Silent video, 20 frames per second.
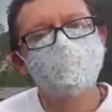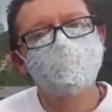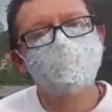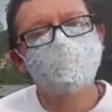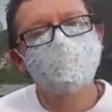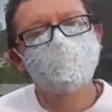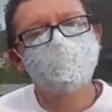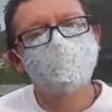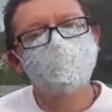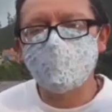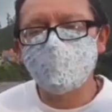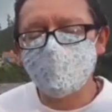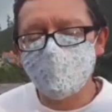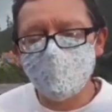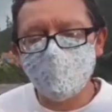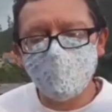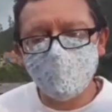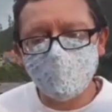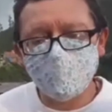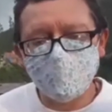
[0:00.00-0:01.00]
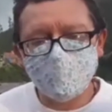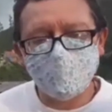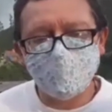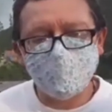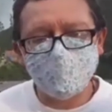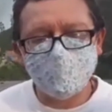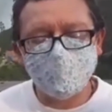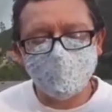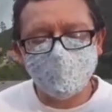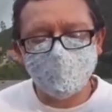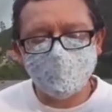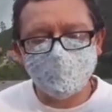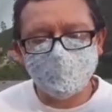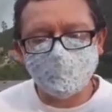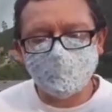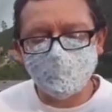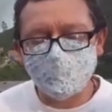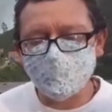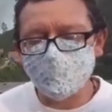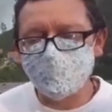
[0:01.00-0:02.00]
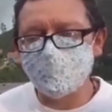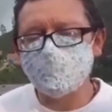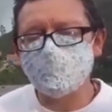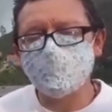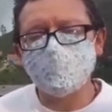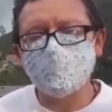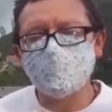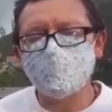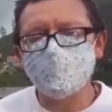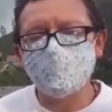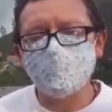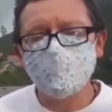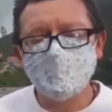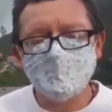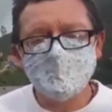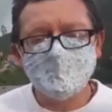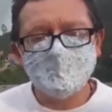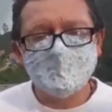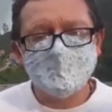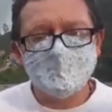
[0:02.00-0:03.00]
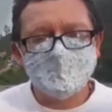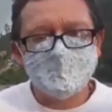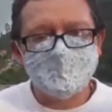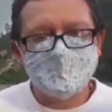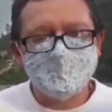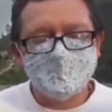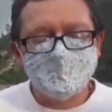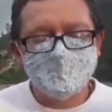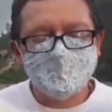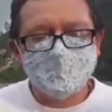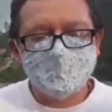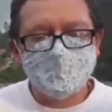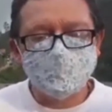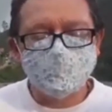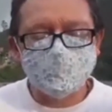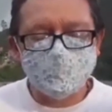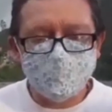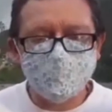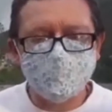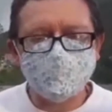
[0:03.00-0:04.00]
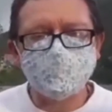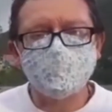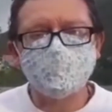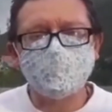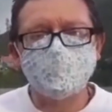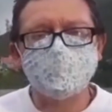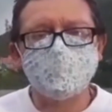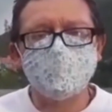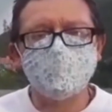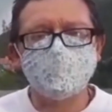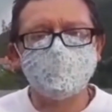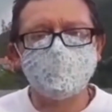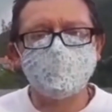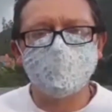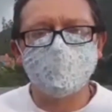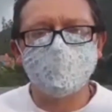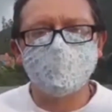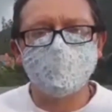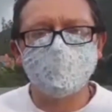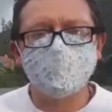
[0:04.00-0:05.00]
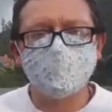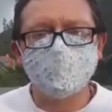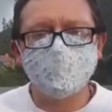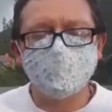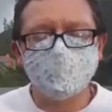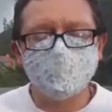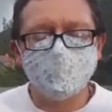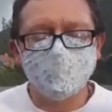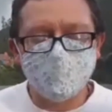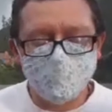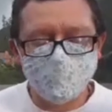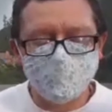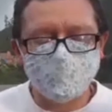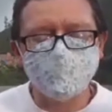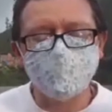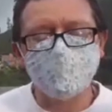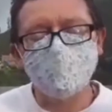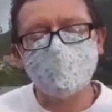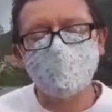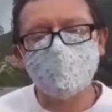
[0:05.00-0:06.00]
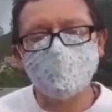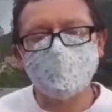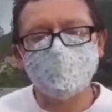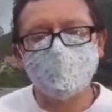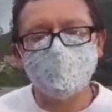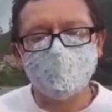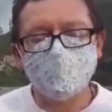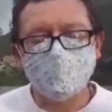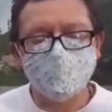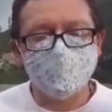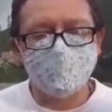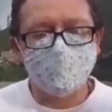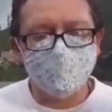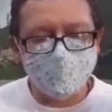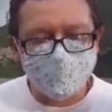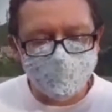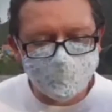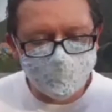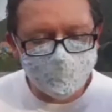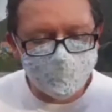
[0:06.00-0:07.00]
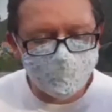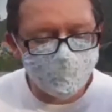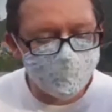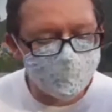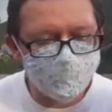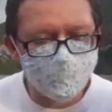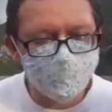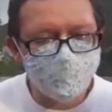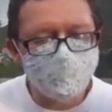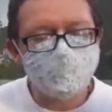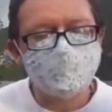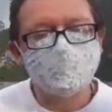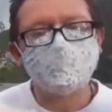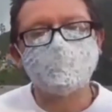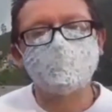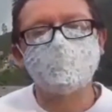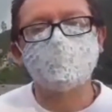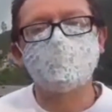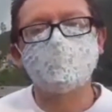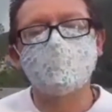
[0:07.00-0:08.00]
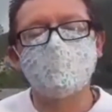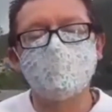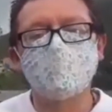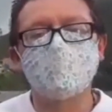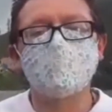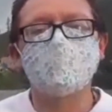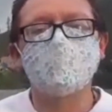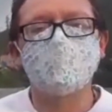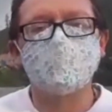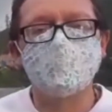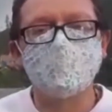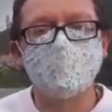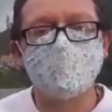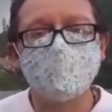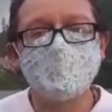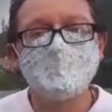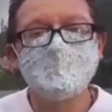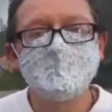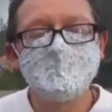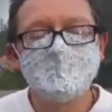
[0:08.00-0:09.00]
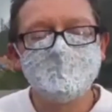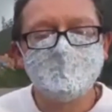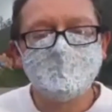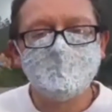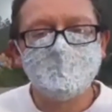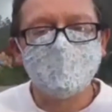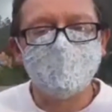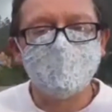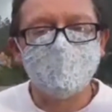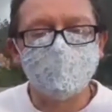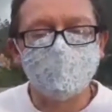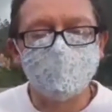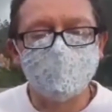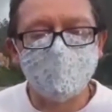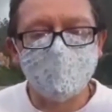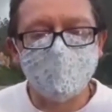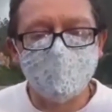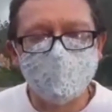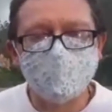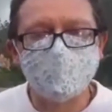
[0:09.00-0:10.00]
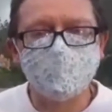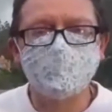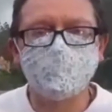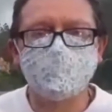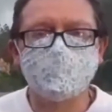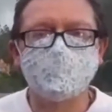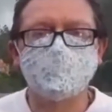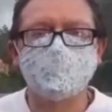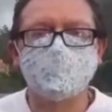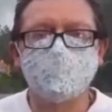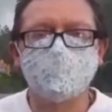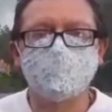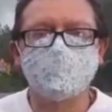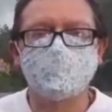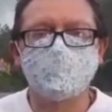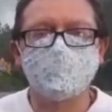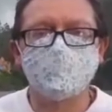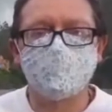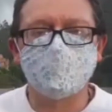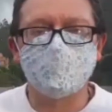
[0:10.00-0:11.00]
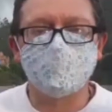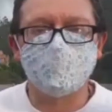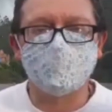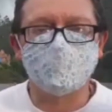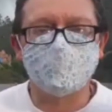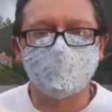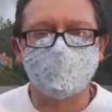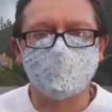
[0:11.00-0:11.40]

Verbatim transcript: Decir no porque, si bien es cierto, estamos en, estamos en pandemia, tenemos problemática y con esta situación se nos va a incrementar en un alto porcentaje los niveles de contagio.